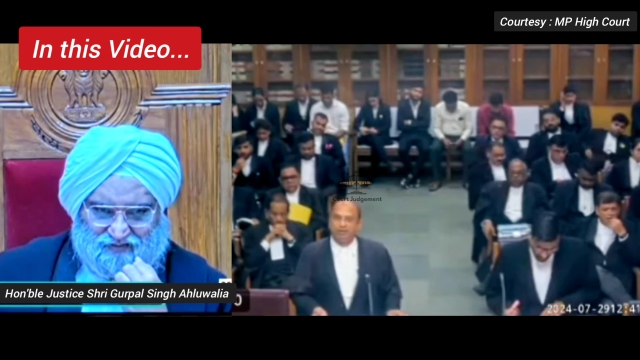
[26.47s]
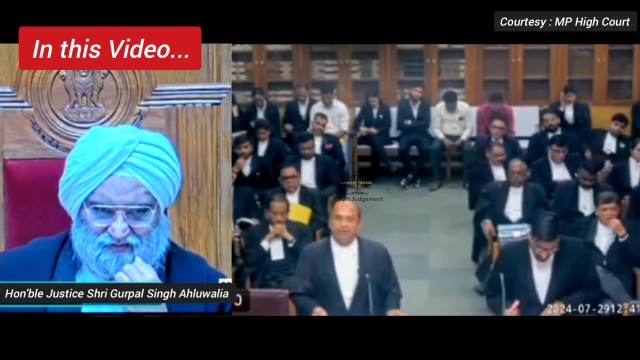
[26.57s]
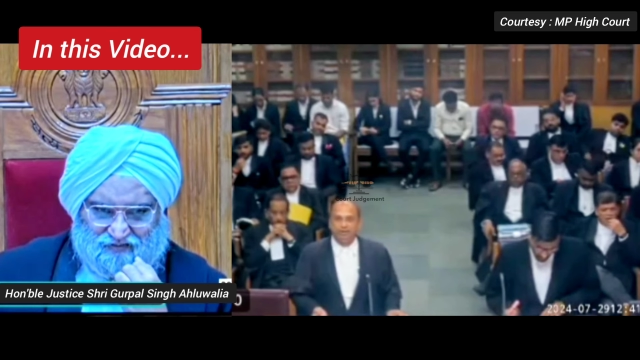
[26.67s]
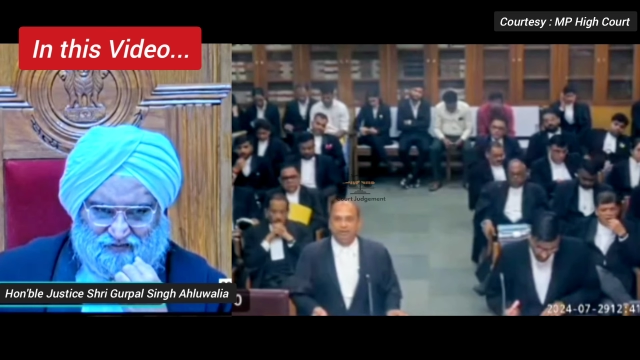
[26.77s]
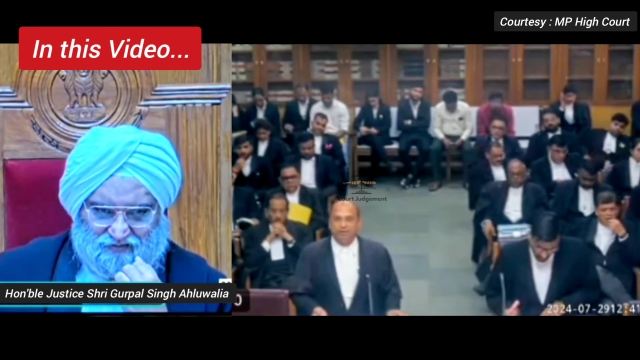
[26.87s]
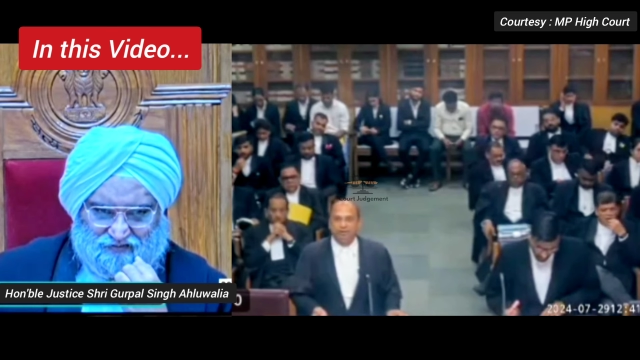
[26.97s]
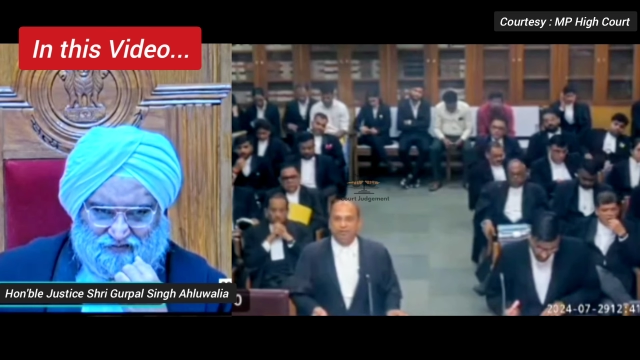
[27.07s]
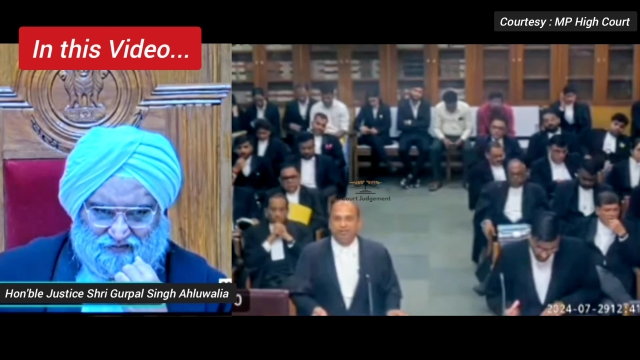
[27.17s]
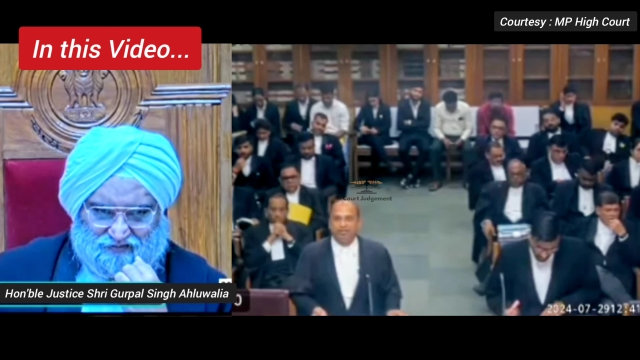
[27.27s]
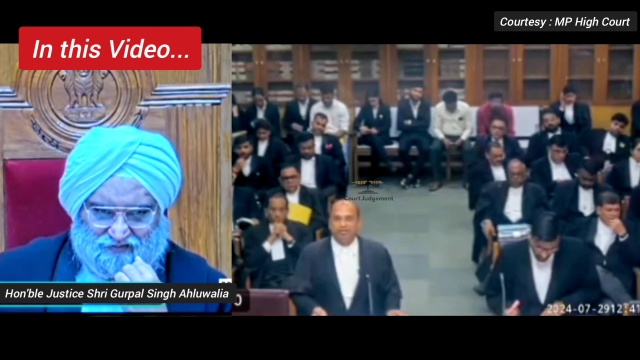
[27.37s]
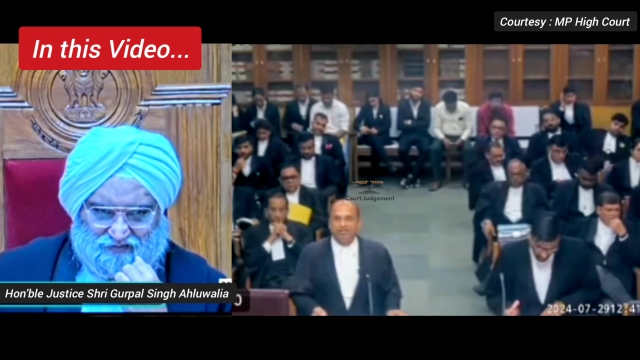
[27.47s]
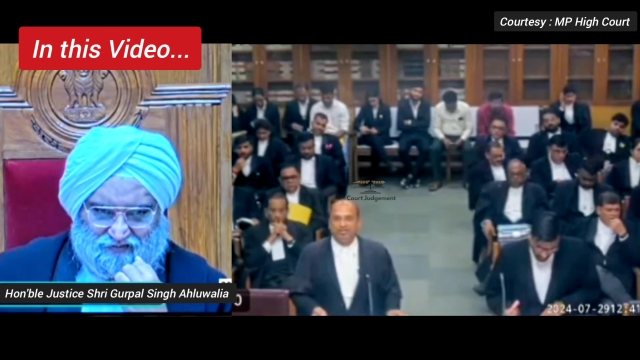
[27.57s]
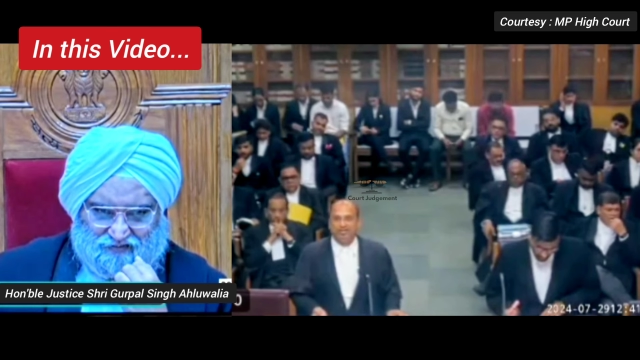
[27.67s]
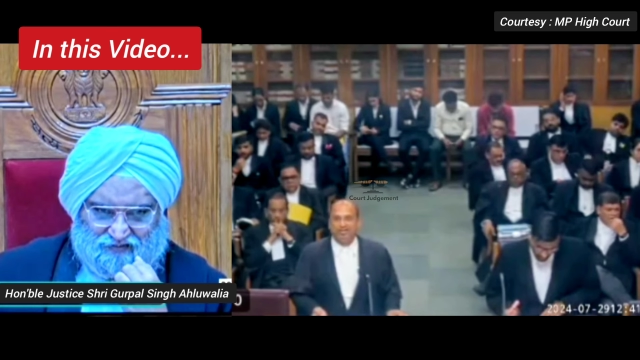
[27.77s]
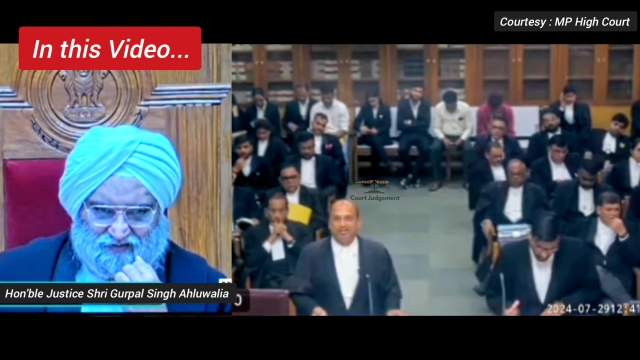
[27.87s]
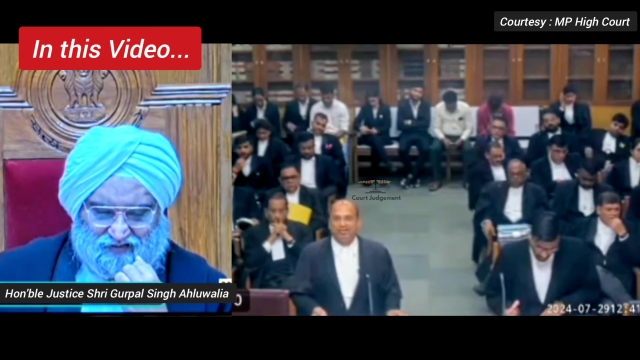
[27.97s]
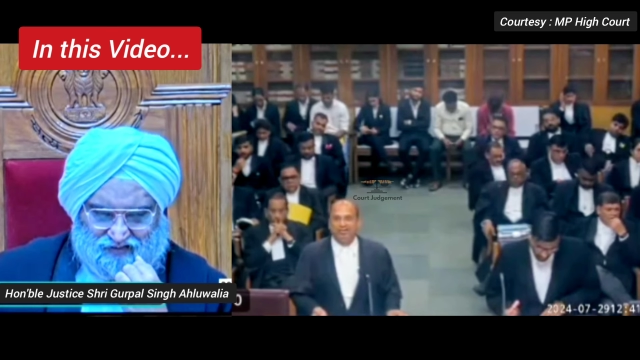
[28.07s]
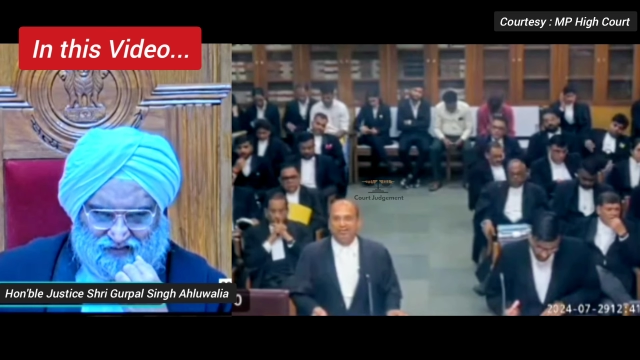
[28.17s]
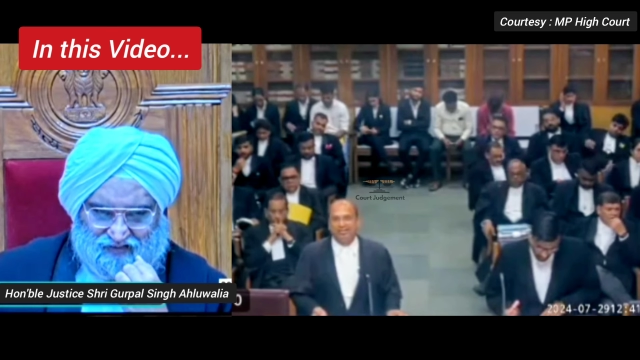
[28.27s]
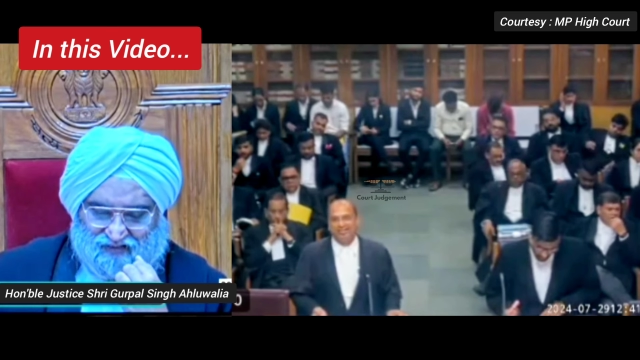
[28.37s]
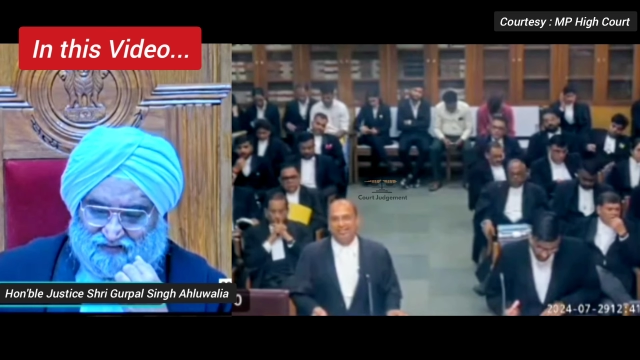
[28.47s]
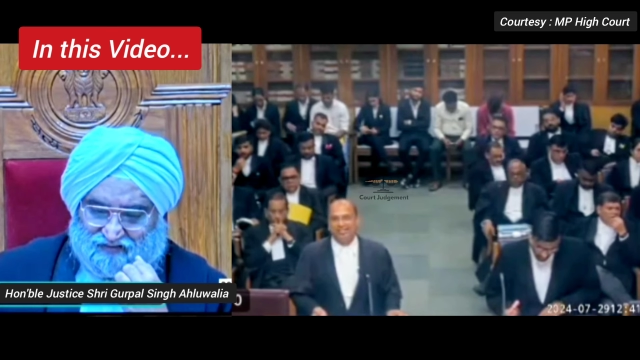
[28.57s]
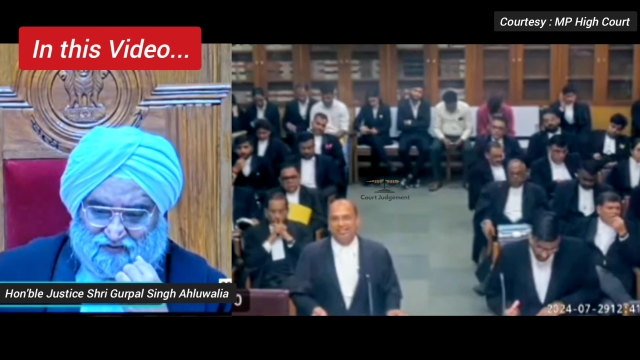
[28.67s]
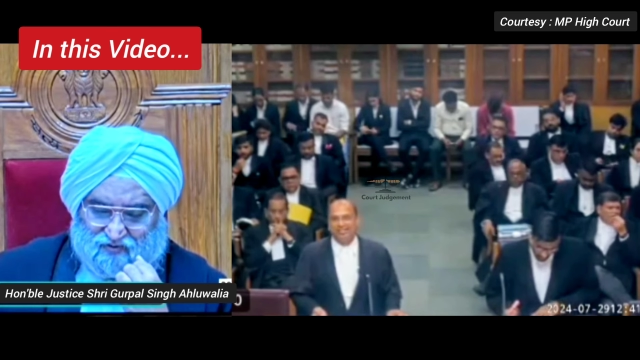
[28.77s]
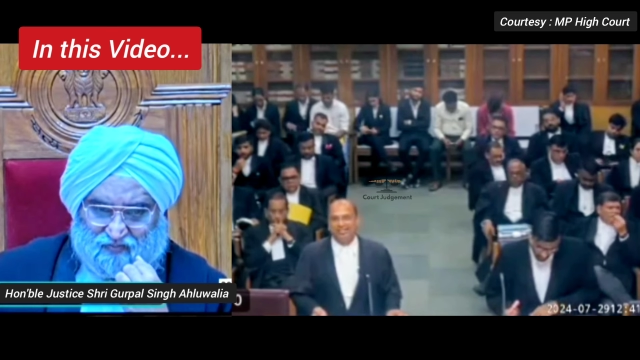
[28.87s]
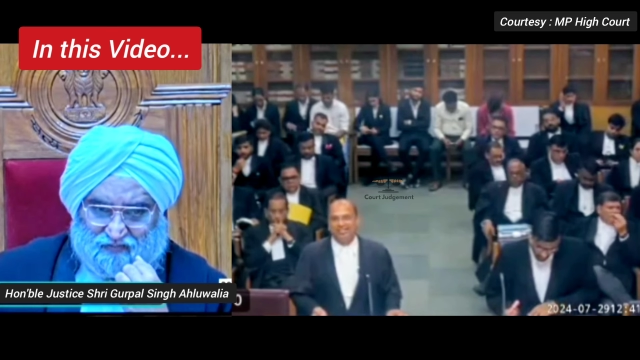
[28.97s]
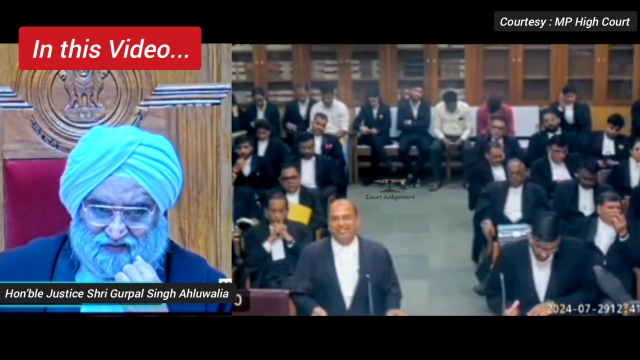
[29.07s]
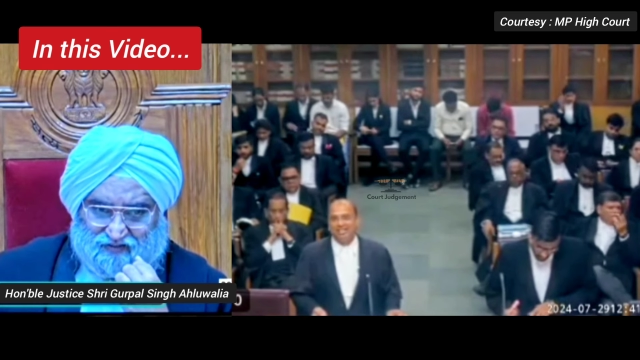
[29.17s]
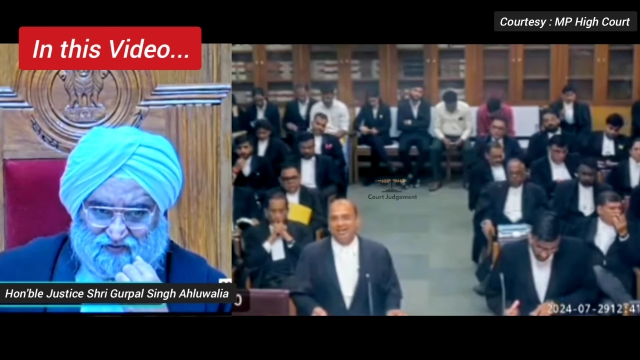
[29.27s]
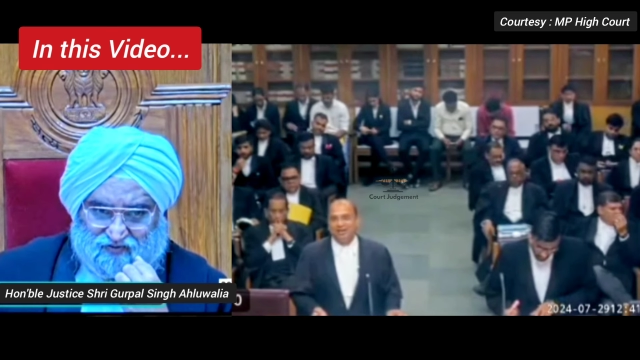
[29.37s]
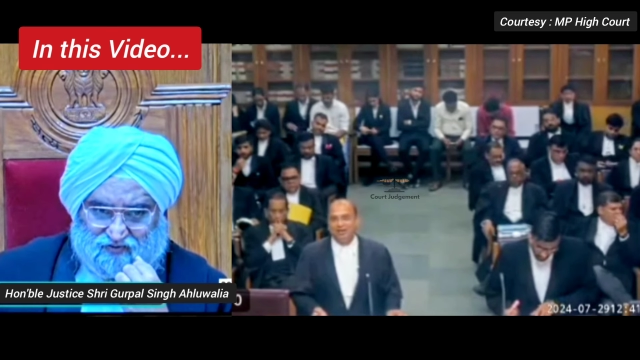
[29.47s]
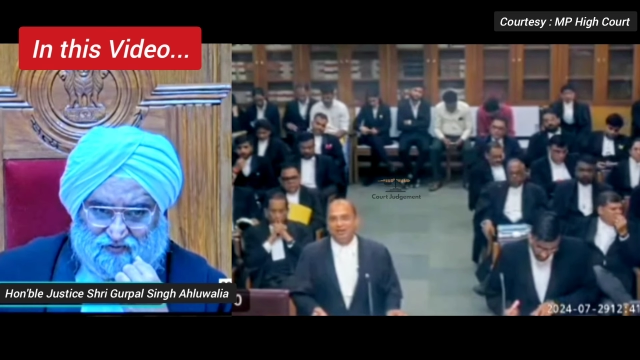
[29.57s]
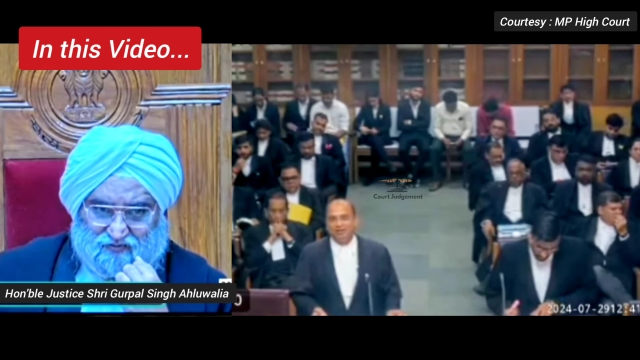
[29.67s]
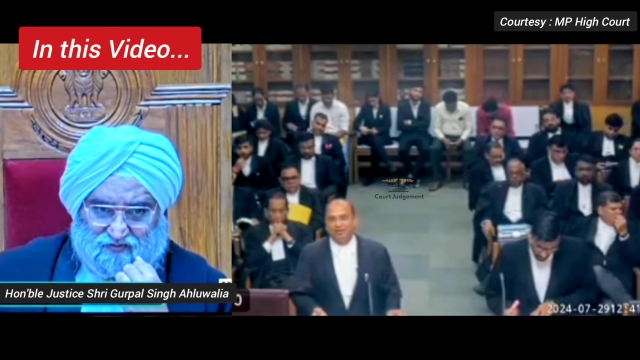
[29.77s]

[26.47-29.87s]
की मैच्योर वो हाँ, हाँ, कोर्ट पे मत हंसो